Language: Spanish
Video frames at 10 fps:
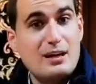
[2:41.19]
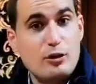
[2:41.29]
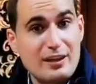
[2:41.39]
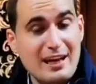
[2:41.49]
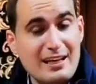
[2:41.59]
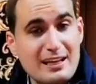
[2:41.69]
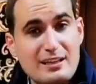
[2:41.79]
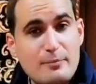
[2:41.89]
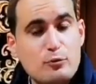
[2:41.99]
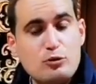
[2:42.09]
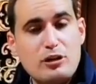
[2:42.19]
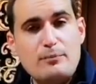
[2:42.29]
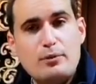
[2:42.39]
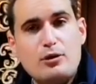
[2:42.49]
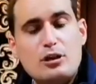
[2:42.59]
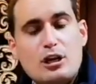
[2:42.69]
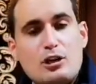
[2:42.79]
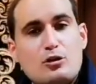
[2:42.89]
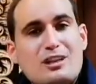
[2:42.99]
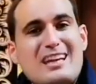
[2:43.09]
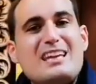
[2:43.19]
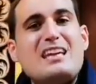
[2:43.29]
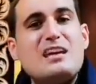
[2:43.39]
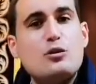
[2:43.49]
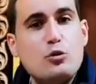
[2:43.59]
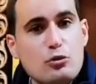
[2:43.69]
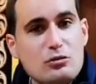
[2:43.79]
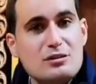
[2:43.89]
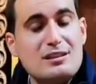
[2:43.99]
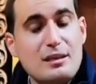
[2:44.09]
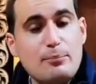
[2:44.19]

Recordar que este punto limpio no tiene ningún